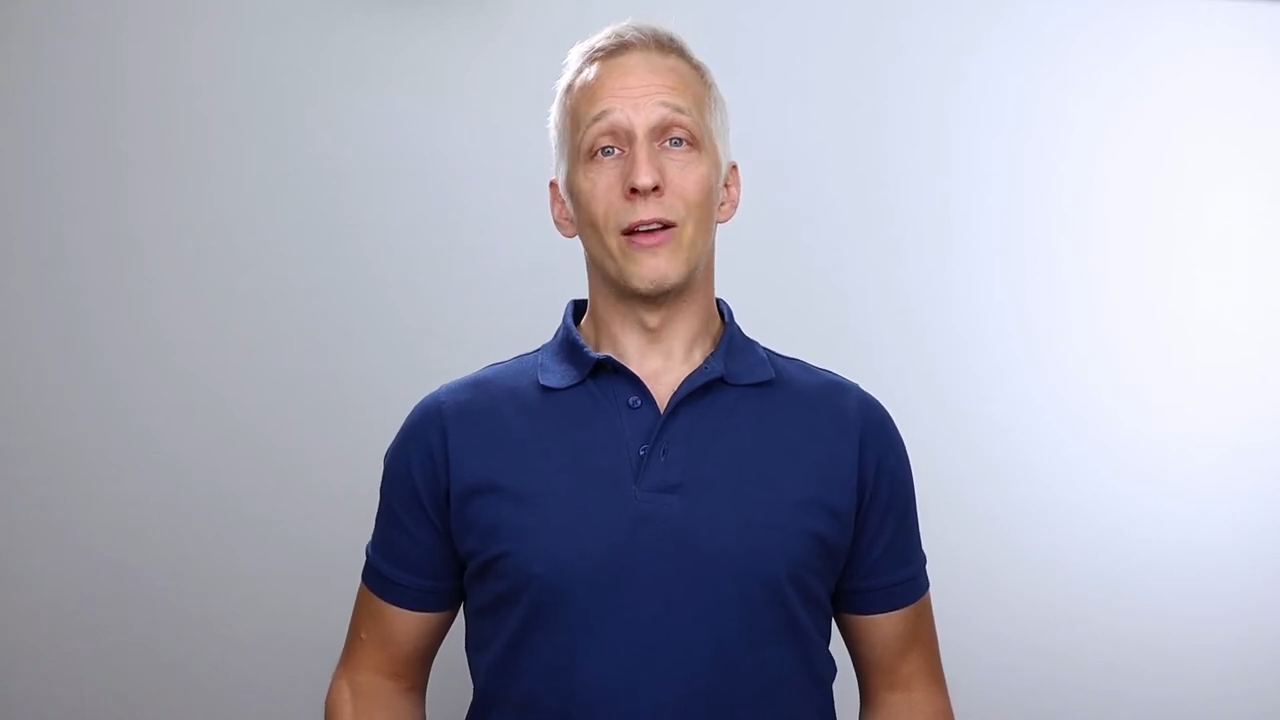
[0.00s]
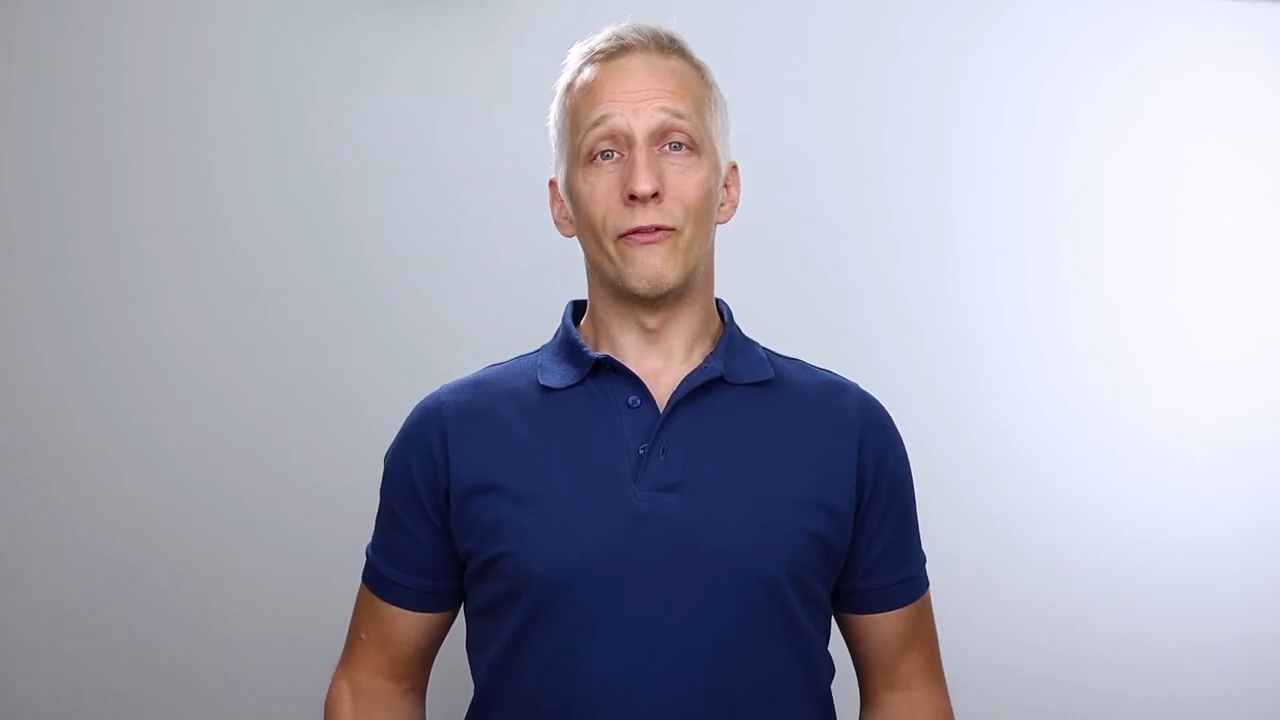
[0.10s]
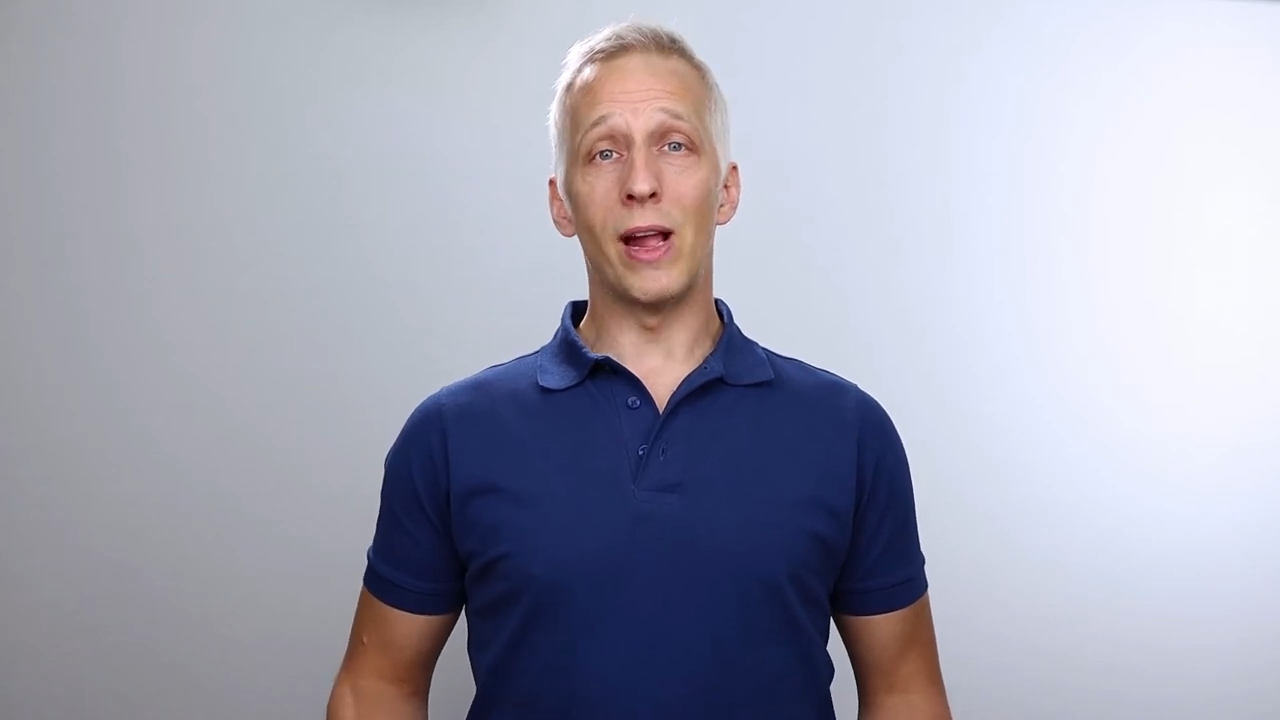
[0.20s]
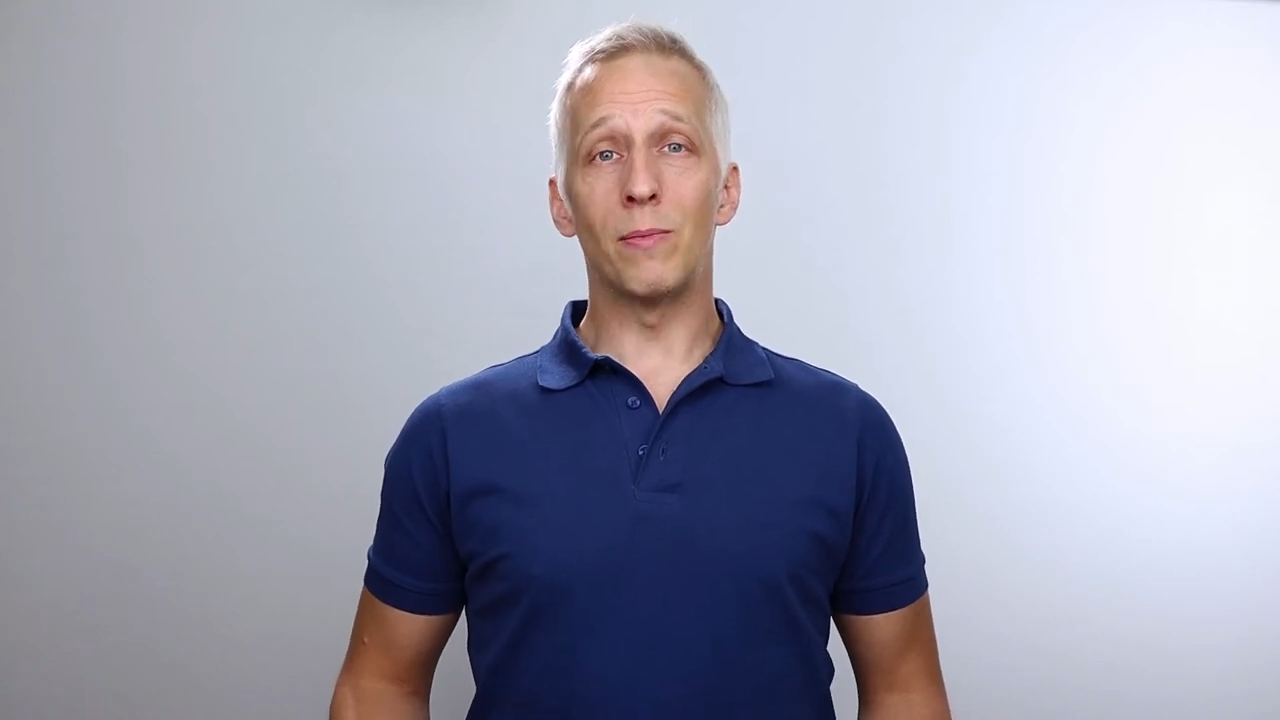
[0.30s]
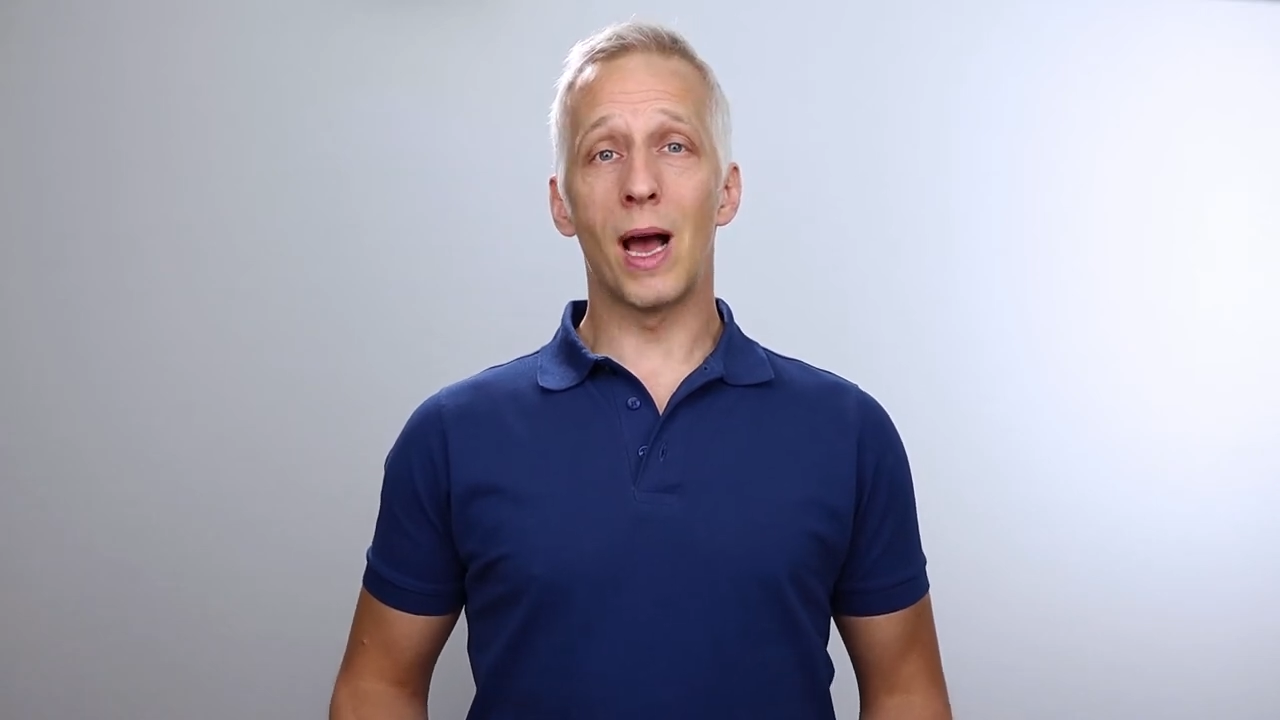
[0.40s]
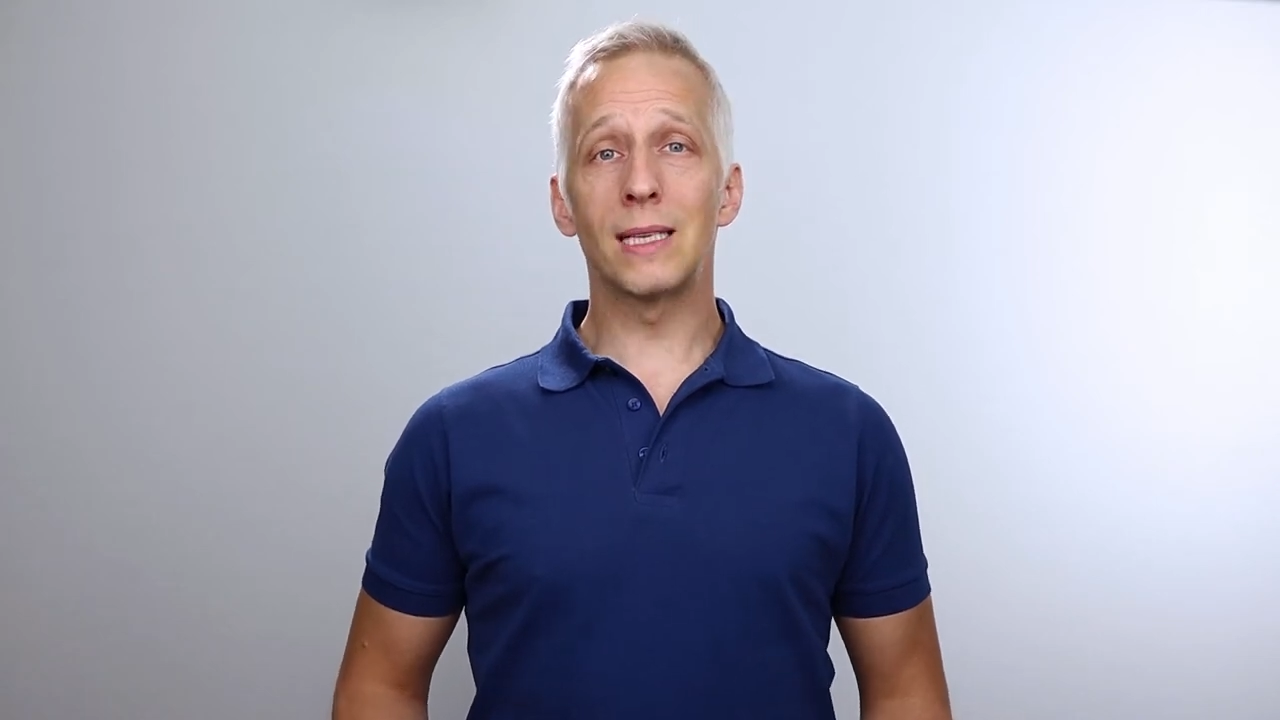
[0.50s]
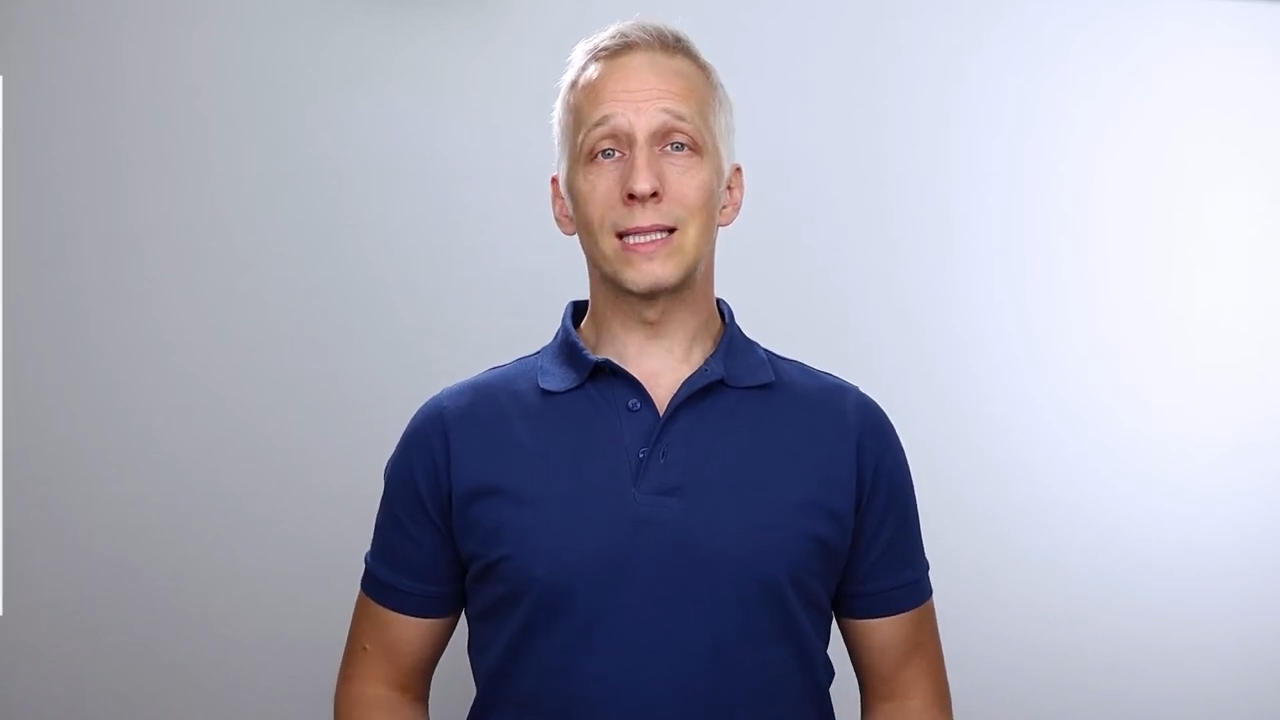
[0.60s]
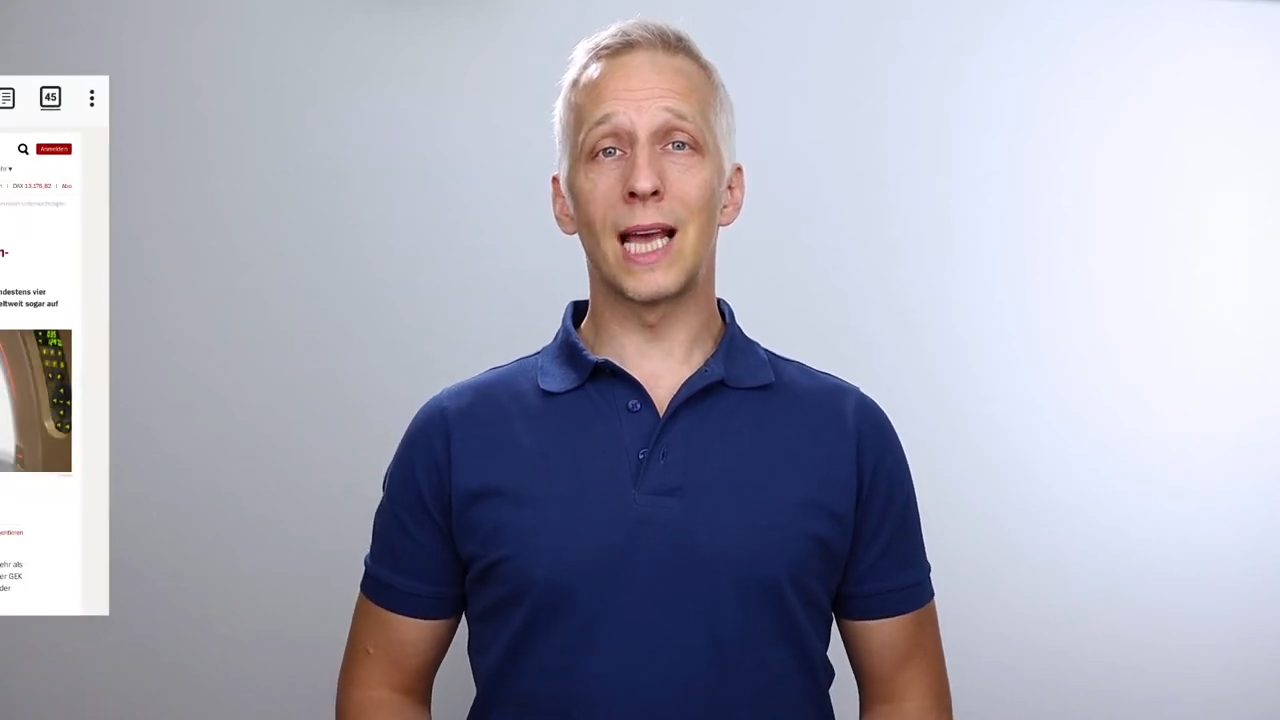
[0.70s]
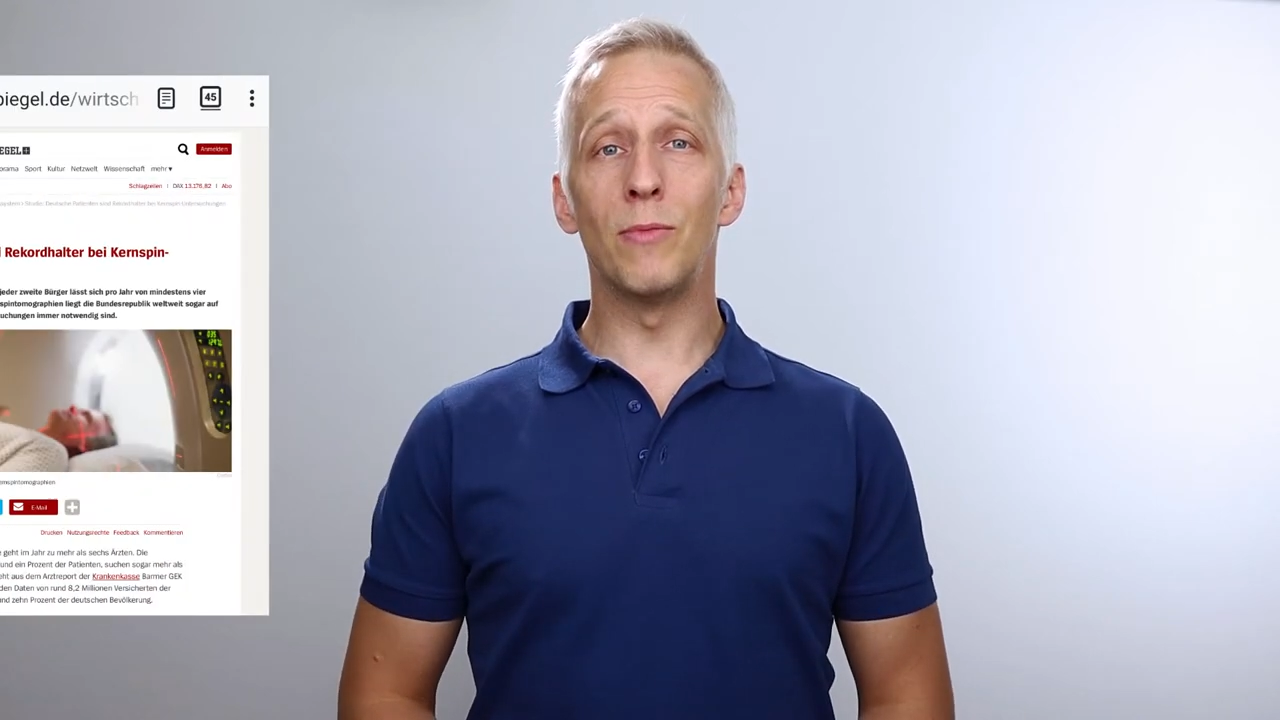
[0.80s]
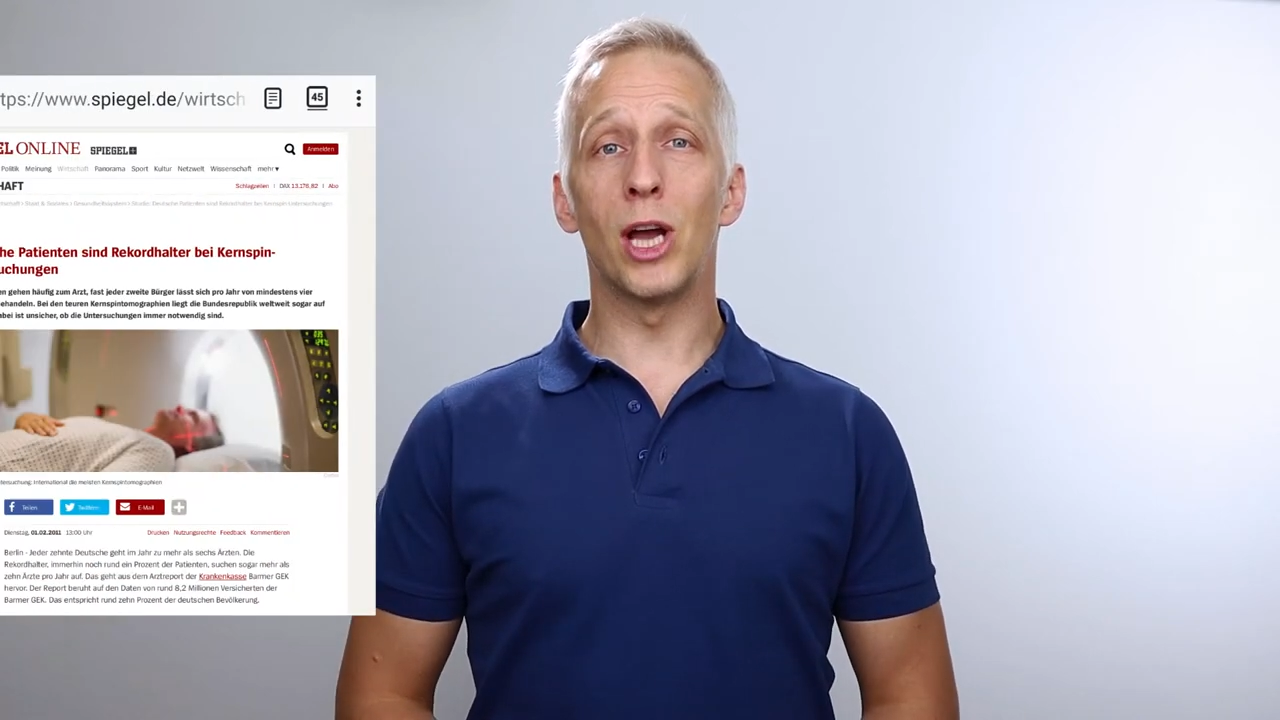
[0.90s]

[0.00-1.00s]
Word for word: Weltmeister im